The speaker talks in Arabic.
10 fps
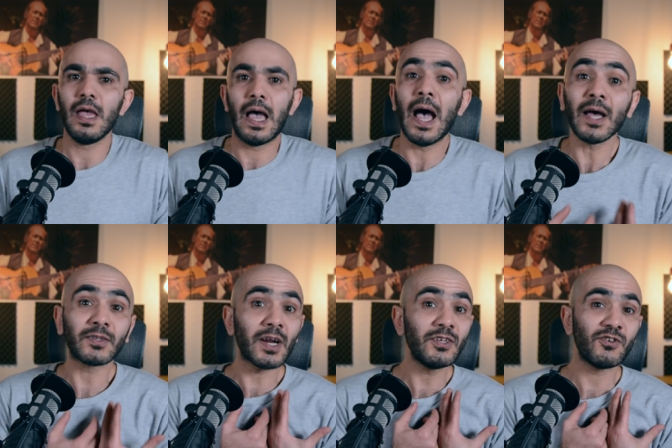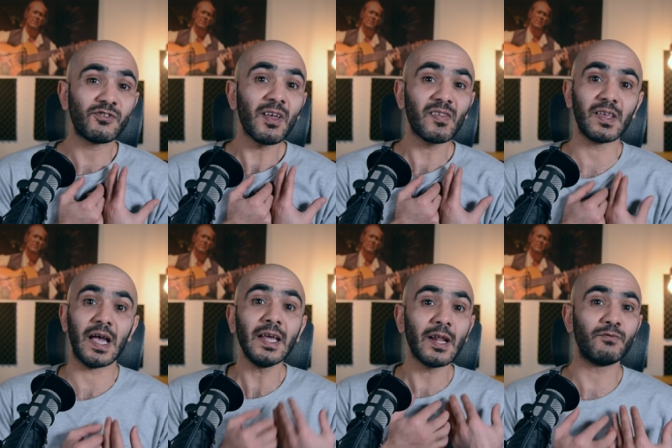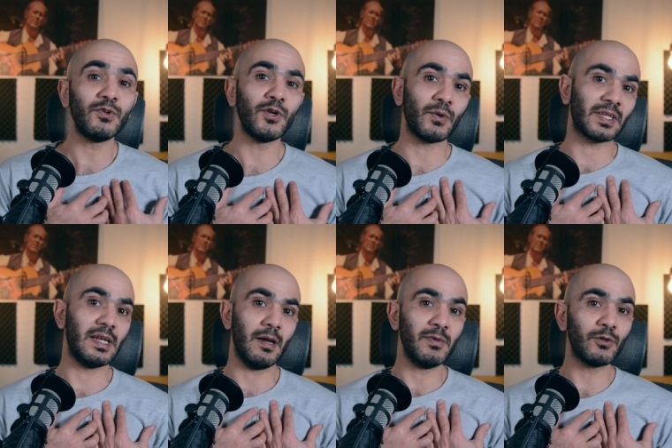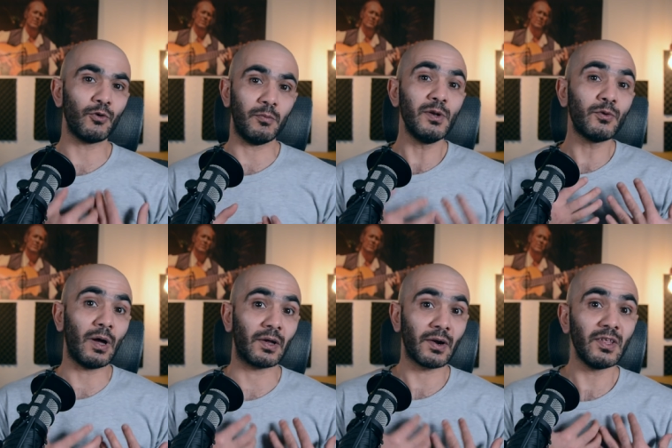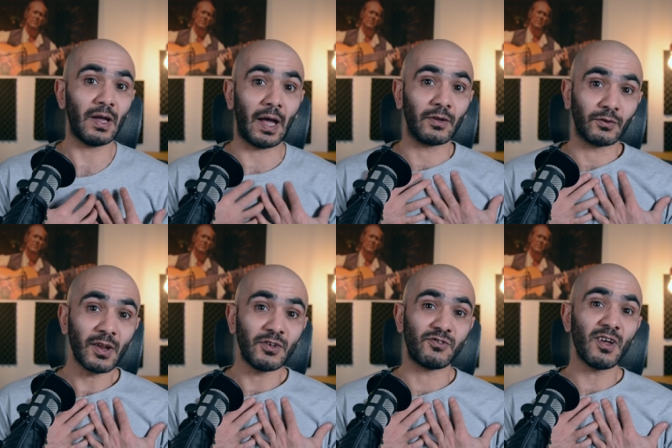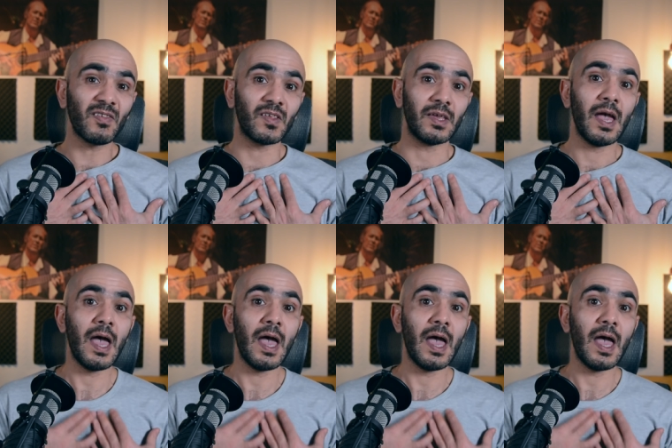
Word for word: هذا رايي الشخصي انا الفيديو وقت اللي عملته عملته عن راي عن رايي الشخصي